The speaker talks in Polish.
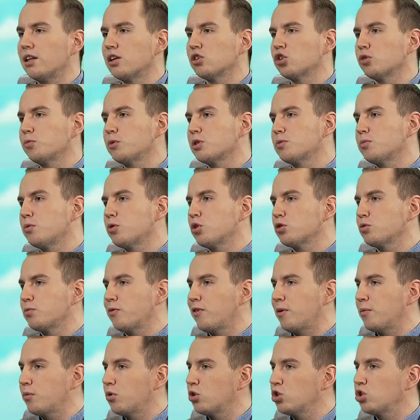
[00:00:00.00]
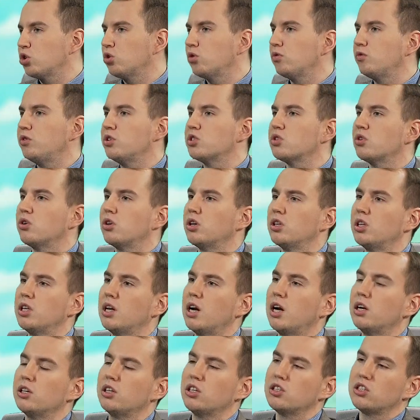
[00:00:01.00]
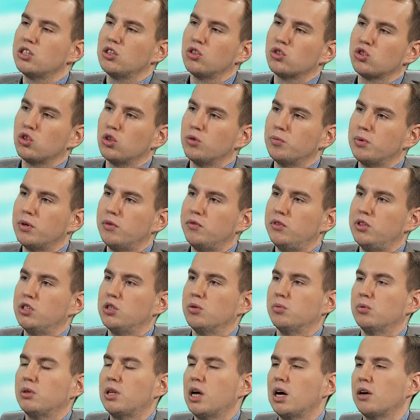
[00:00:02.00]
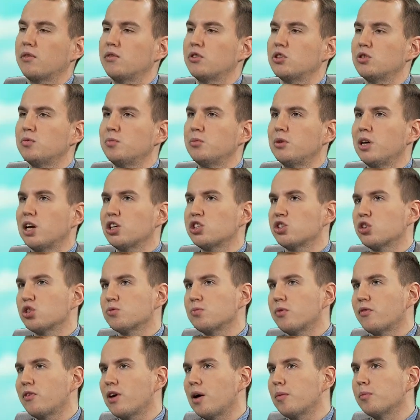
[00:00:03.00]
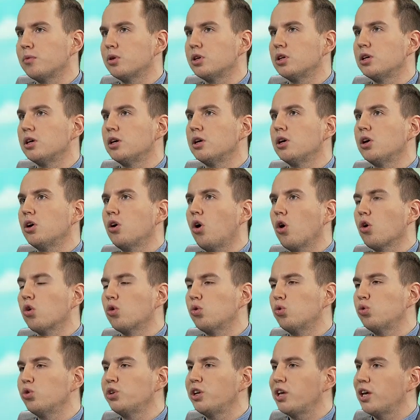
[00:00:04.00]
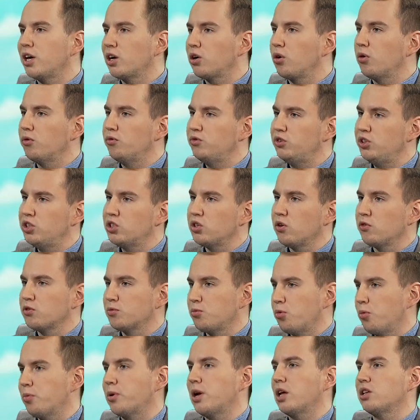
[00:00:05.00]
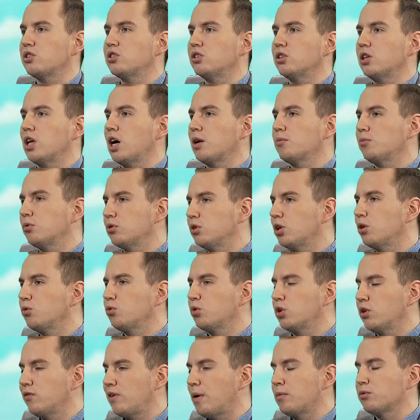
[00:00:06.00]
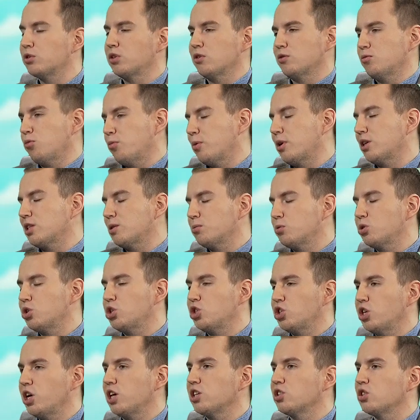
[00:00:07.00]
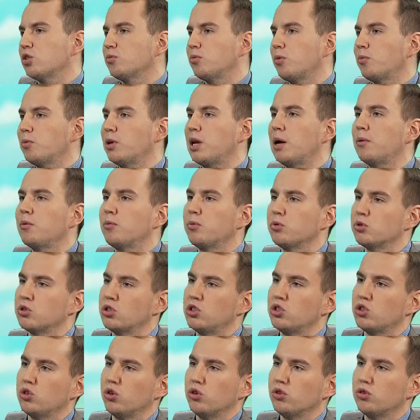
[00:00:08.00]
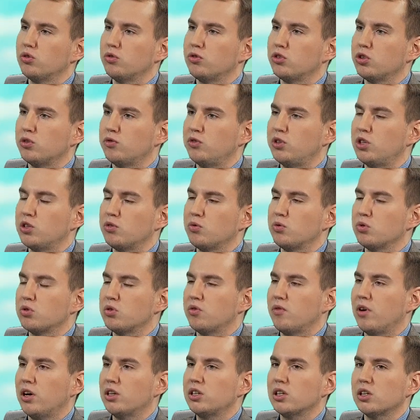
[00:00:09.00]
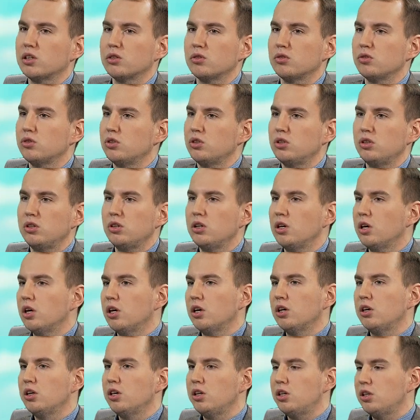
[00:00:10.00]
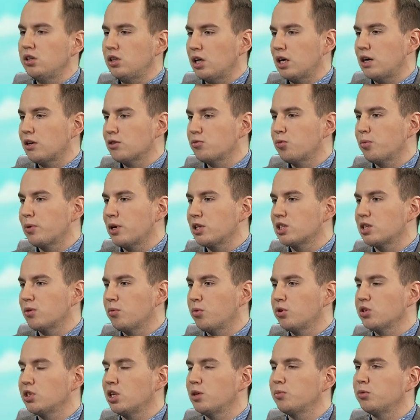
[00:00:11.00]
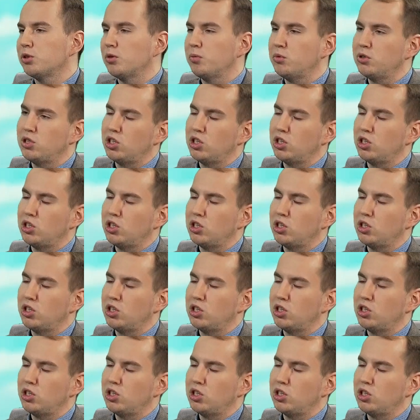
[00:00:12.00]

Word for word: natomiast my rozmawiamy jako środowisko generalnie z Zjednoczoną Prawicą, tak? Więc my raczej rozmawiamy ogólnie jako WIS o współpracy, tak? Bo nie ukrywamy, że ta współpraca przecież jest, no popieramy polski rząd, co widać w głosowaniach, no i, i taka współpraca moim zdaniem powinna być